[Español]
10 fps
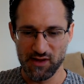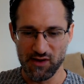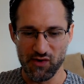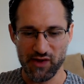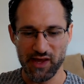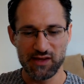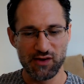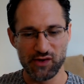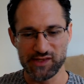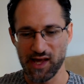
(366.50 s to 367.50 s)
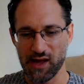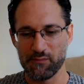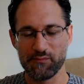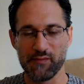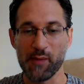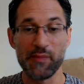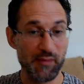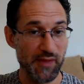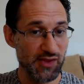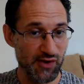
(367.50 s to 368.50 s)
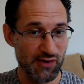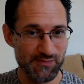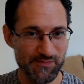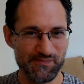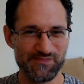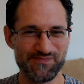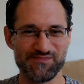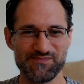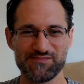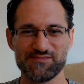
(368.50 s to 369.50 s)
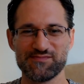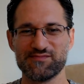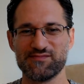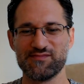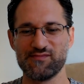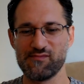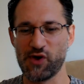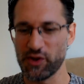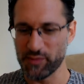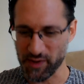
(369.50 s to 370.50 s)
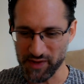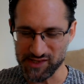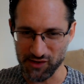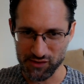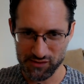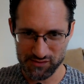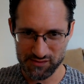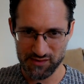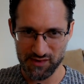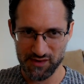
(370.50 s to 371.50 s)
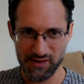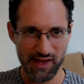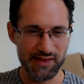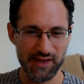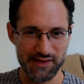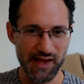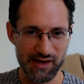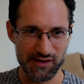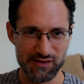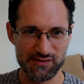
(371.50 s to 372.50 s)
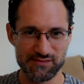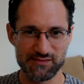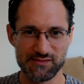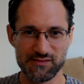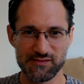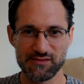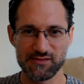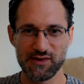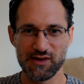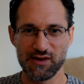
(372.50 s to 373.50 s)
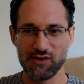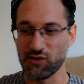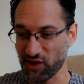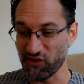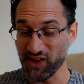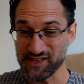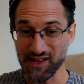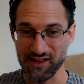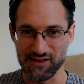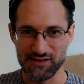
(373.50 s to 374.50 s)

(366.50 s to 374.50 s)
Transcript: ¿Ok? O sea, me permito, me doy permiso de entender lo que ya sé.